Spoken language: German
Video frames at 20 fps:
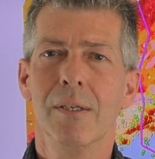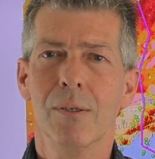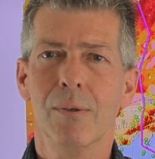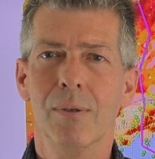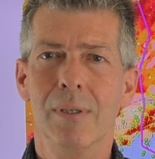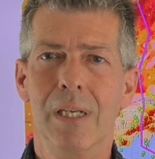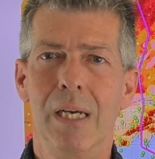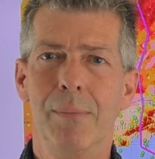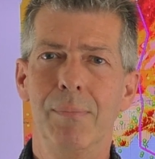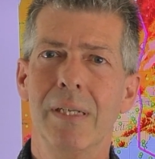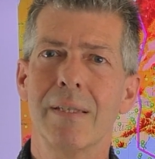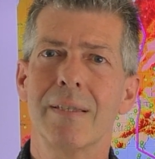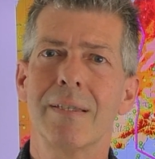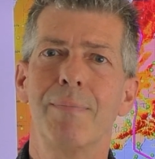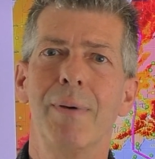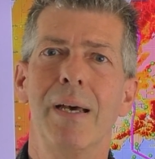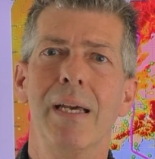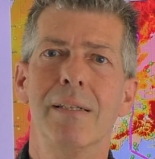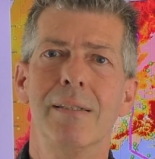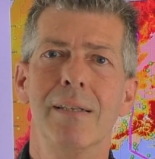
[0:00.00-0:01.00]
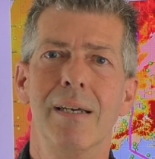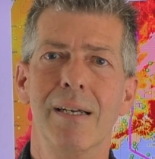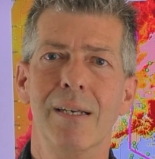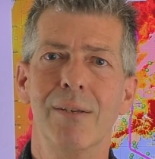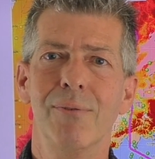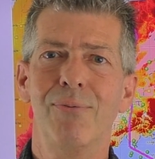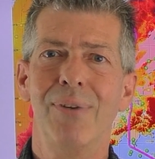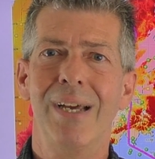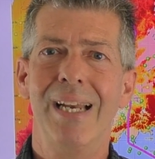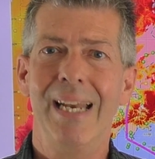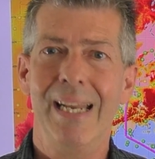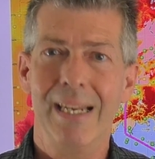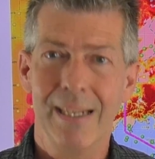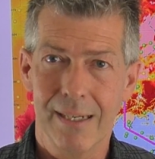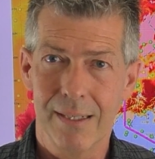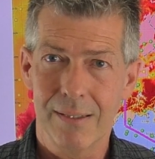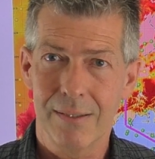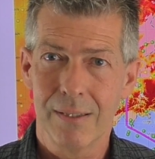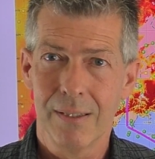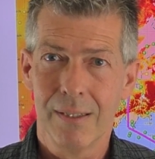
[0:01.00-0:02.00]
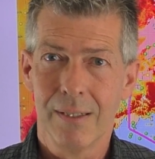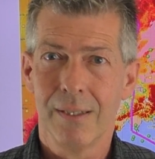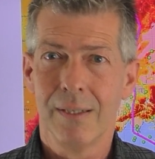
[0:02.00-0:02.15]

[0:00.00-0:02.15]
und haben dann zwei Tage verlängert.